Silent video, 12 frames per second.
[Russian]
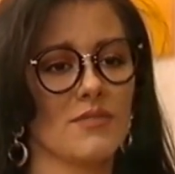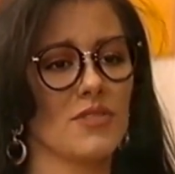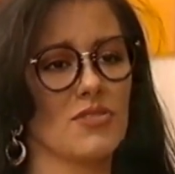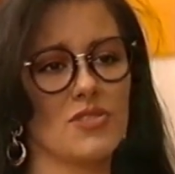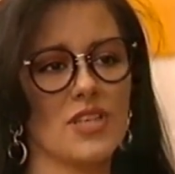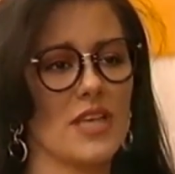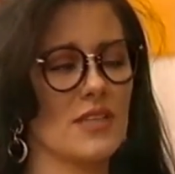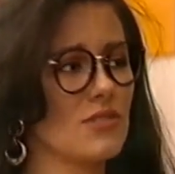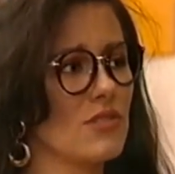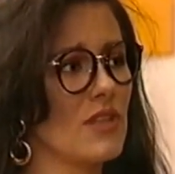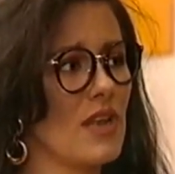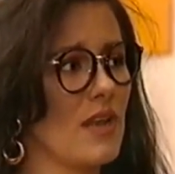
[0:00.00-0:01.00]
Ну, ну,
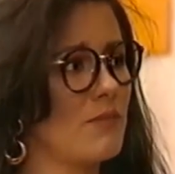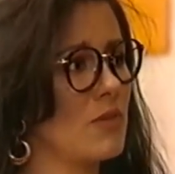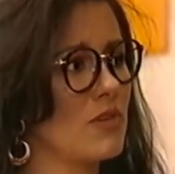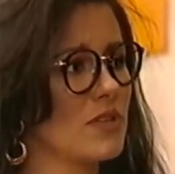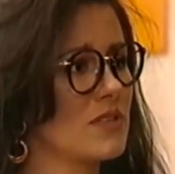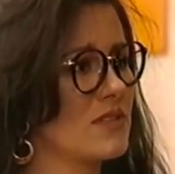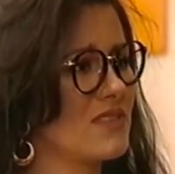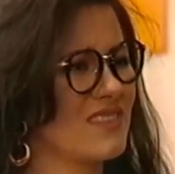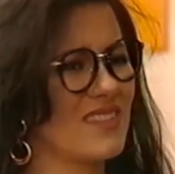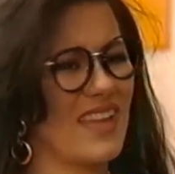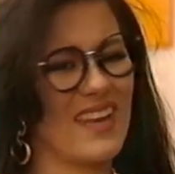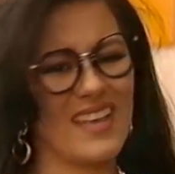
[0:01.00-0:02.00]
Не знаю, любовь
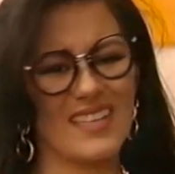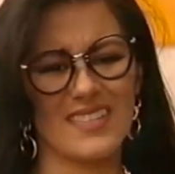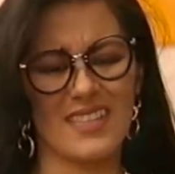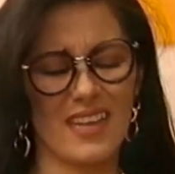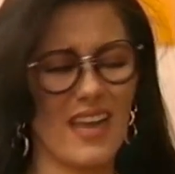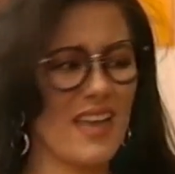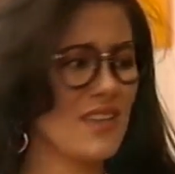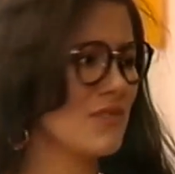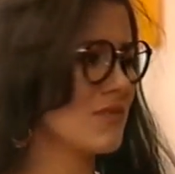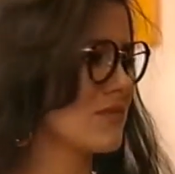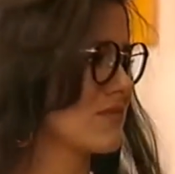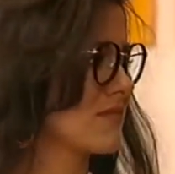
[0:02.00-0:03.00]
такая странная
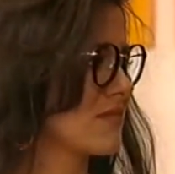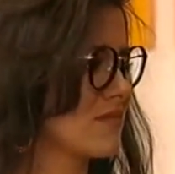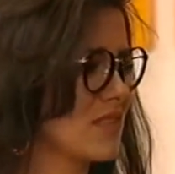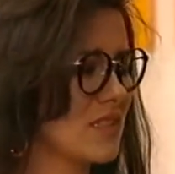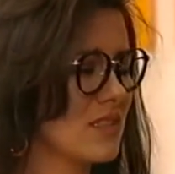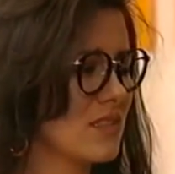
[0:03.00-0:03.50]
штука.